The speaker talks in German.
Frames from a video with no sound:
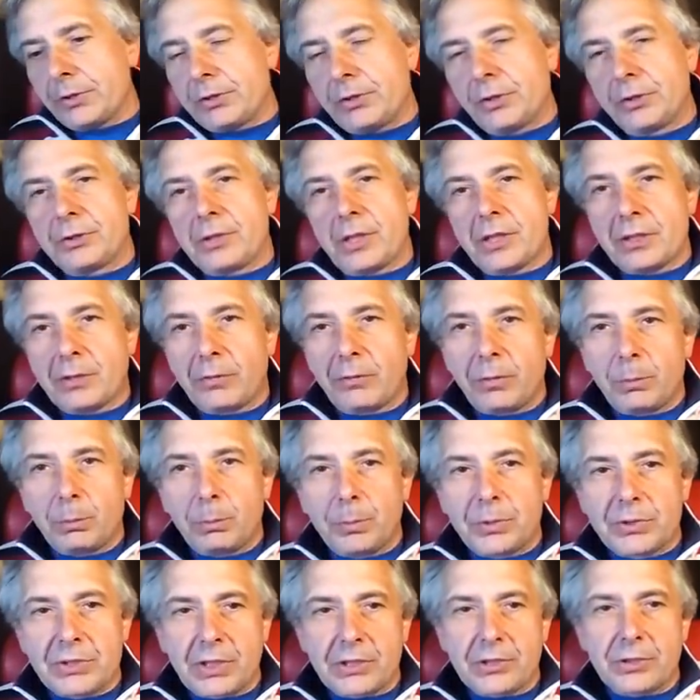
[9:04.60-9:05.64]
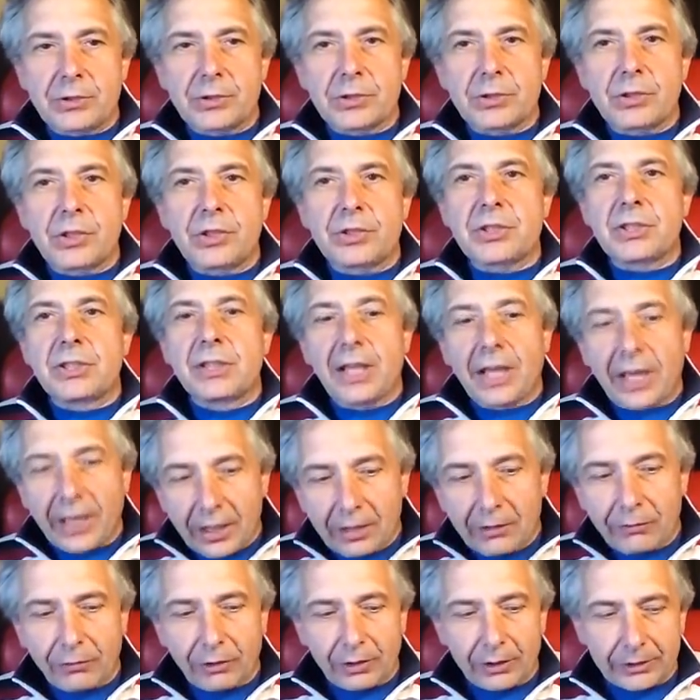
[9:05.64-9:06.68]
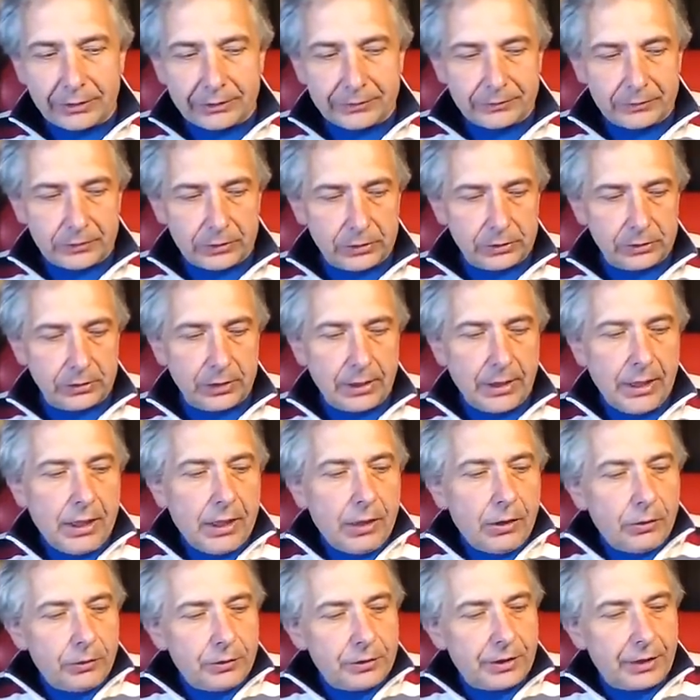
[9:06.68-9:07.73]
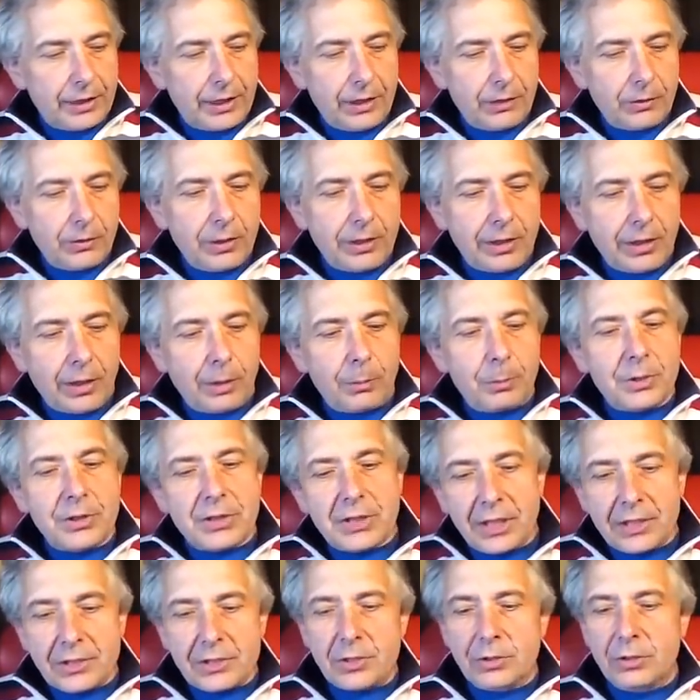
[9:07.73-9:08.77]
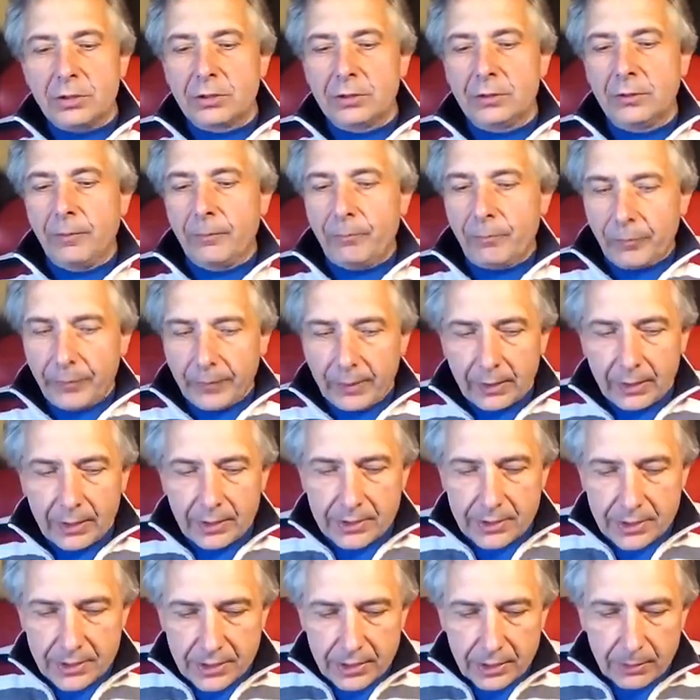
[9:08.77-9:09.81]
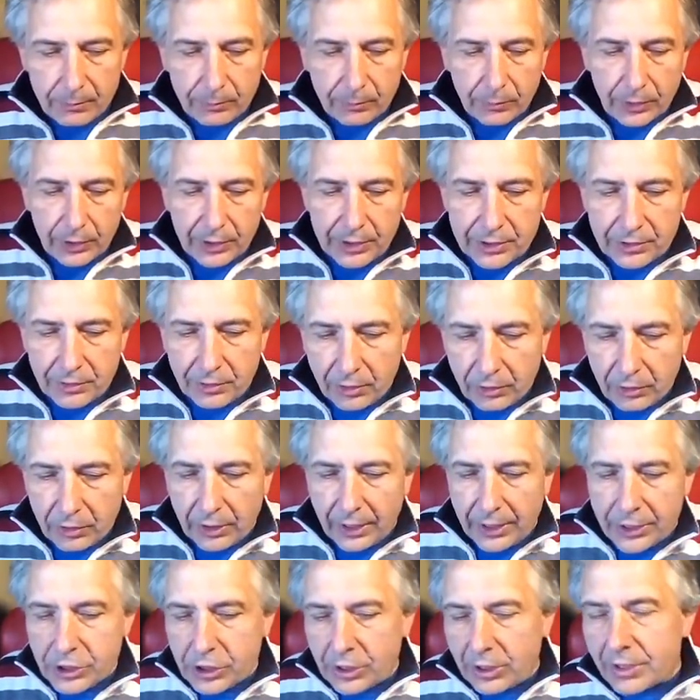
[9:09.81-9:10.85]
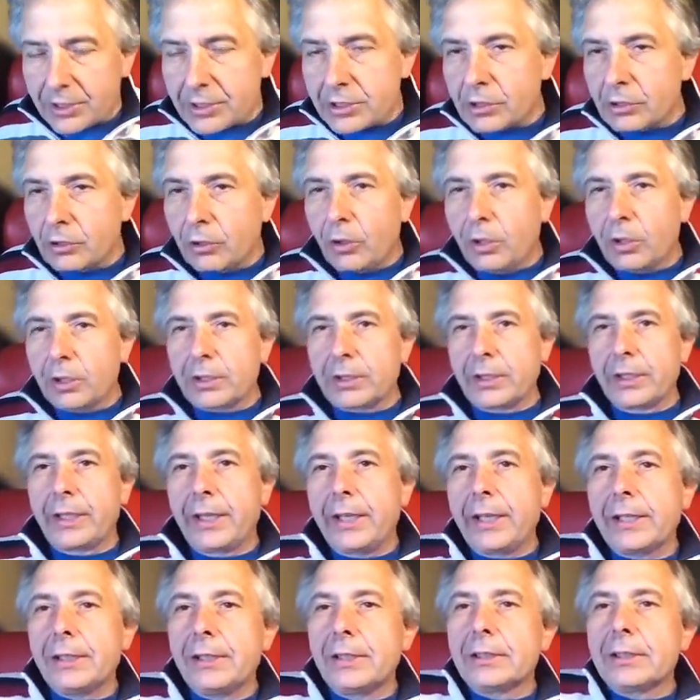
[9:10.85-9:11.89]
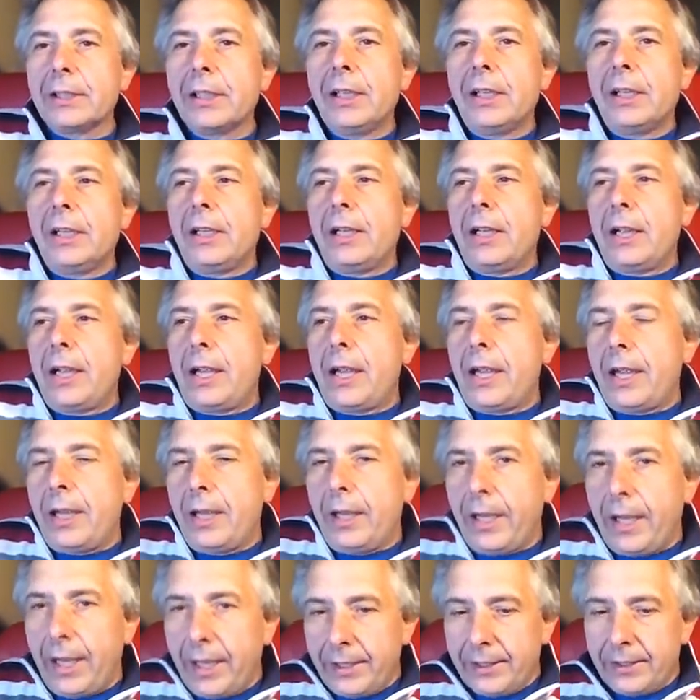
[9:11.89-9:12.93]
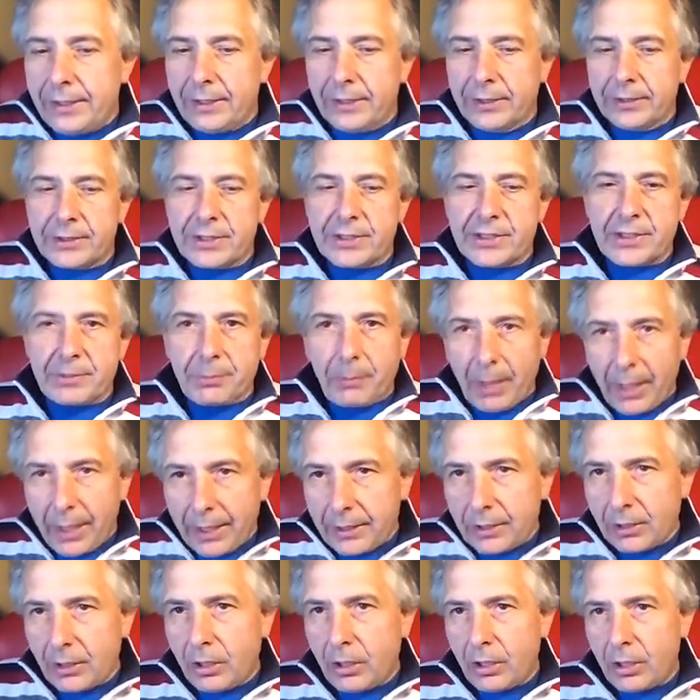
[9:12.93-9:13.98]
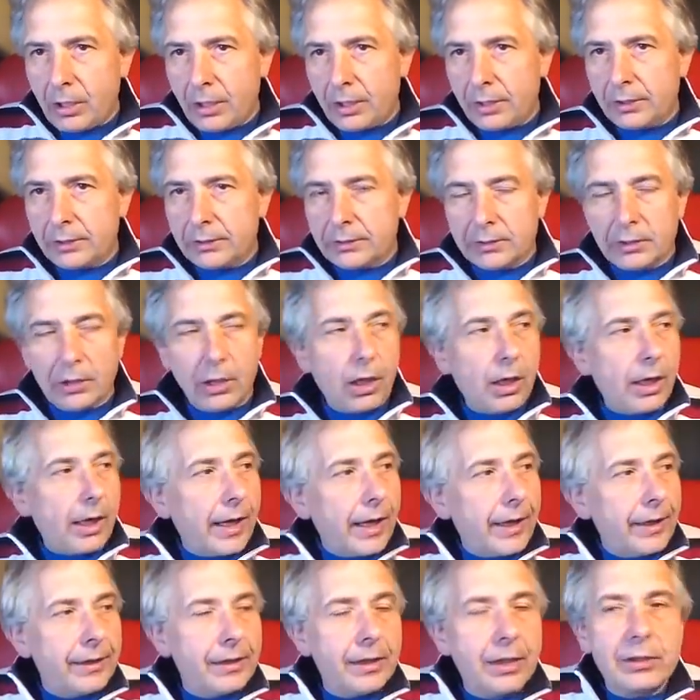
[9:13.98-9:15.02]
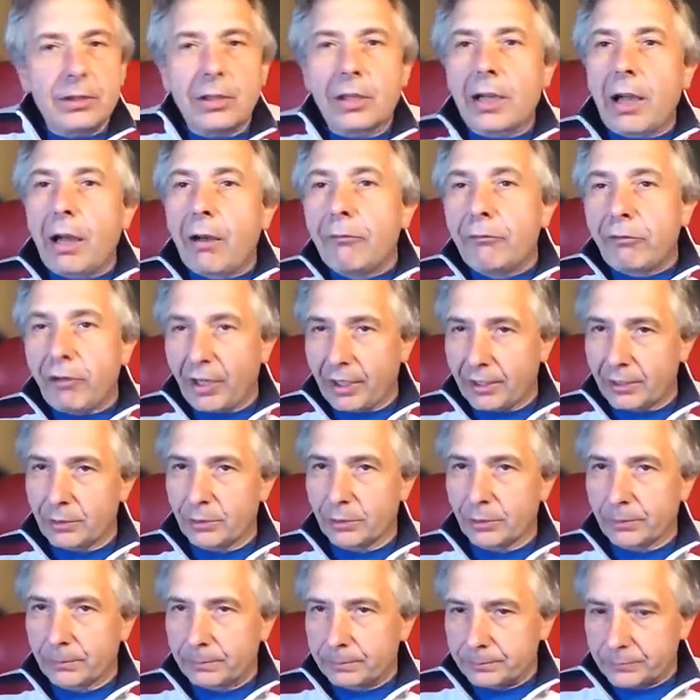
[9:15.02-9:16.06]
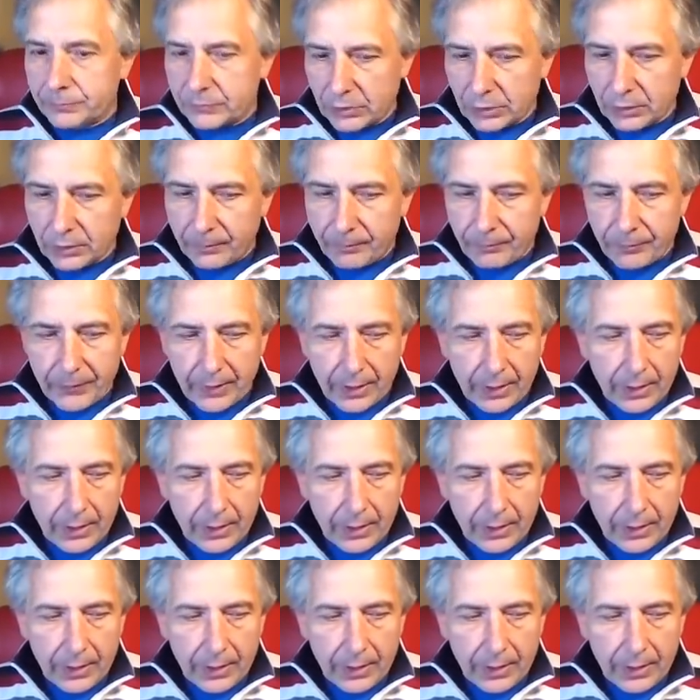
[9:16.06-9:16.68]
bzw. Besatzungskosten reinfallen. So. Und die reguläre Besatzung, das ist im Kriegsvölkerrecht ganz klar geregelt, endet zwei Jahre nach Ende der Kampfhandlung. So.